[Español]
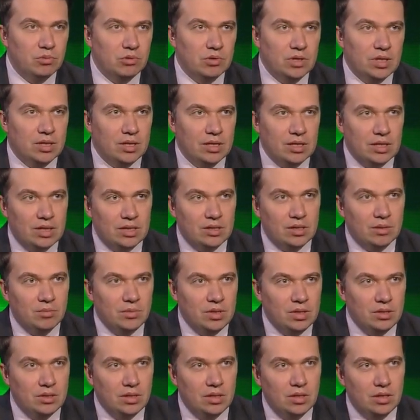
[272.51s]
Porque ayer
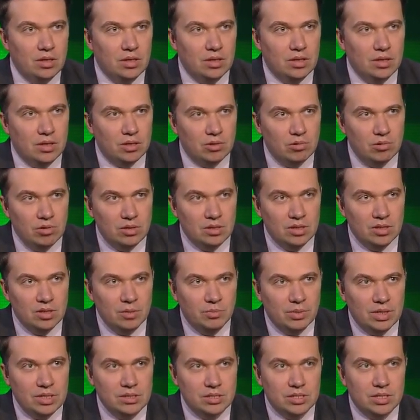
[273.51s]
también en la rueda
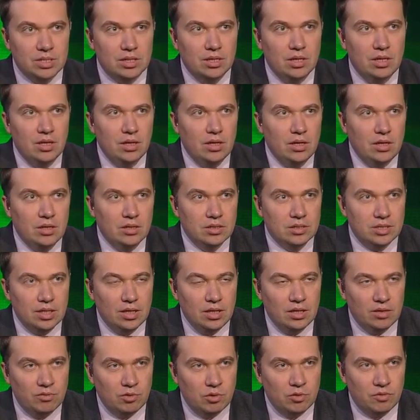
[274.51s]
de prensa,
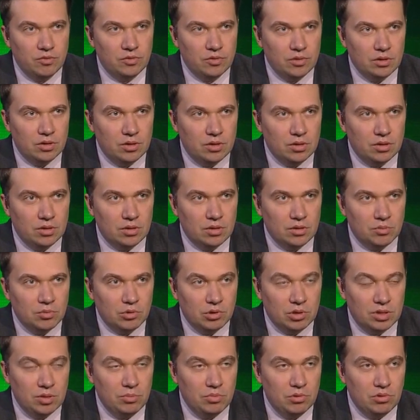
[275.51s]
Sergei Lavrov, ah,
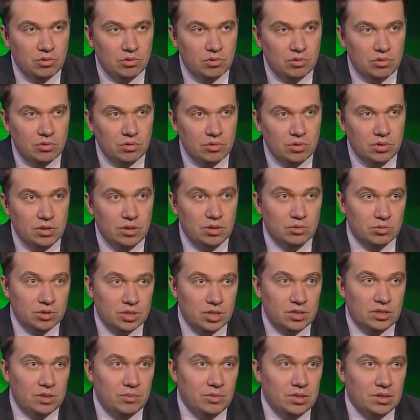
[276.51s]
por ejemplo, y
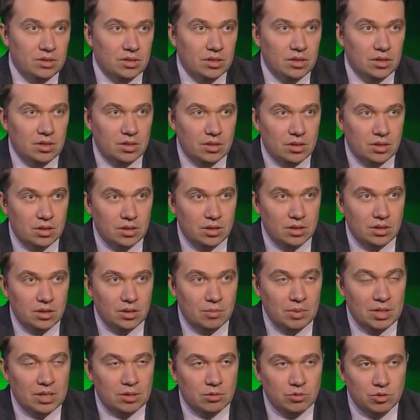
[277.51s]
usted también ah,
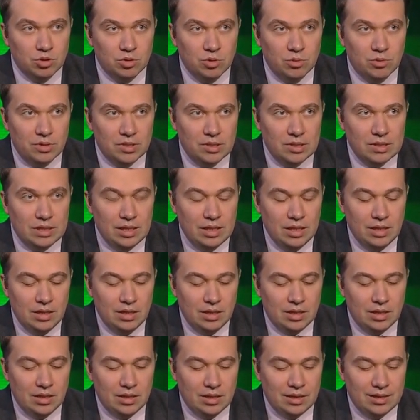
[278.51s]
hablaron sobre
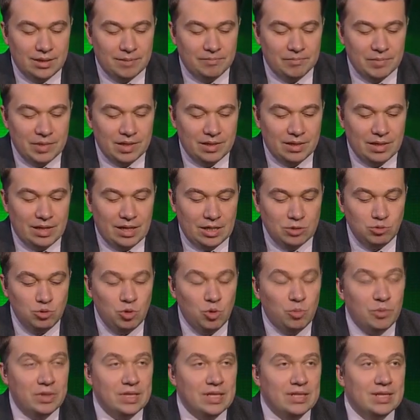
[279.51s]
ah, la
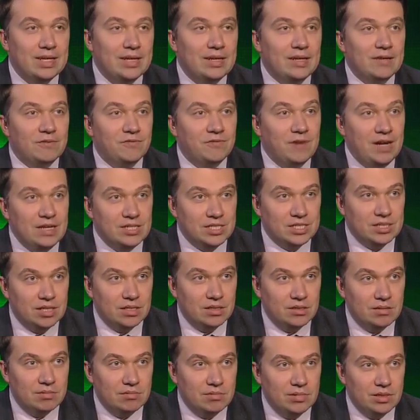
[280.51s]
ayuda humanitaria
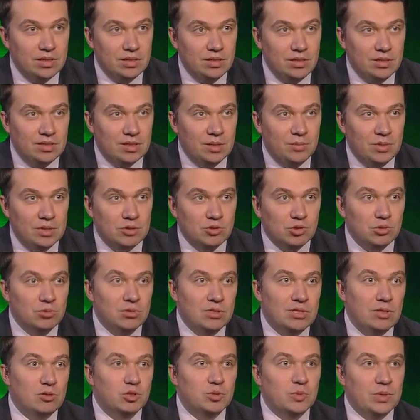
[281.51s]
falsa y también es
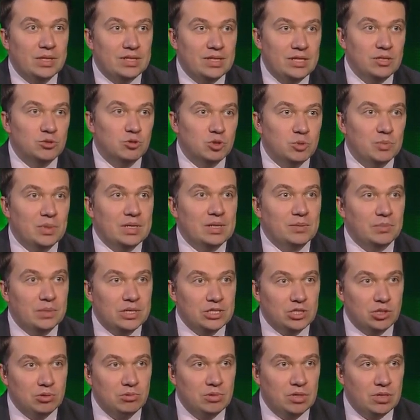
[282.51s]
uno de los pretextos para
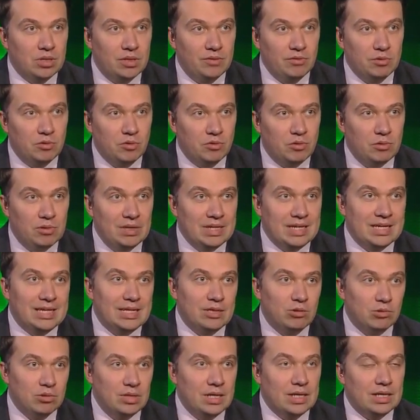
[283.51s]
presionar a Venezuela que
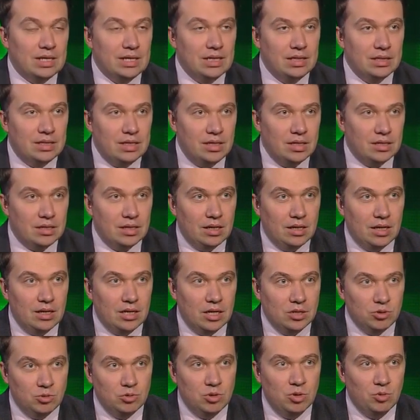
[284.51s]
no deja entrar a
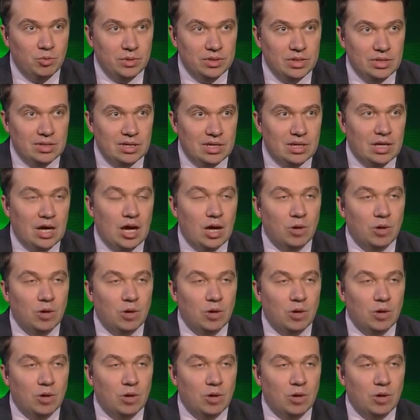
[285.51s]
la ayuda humanitaria.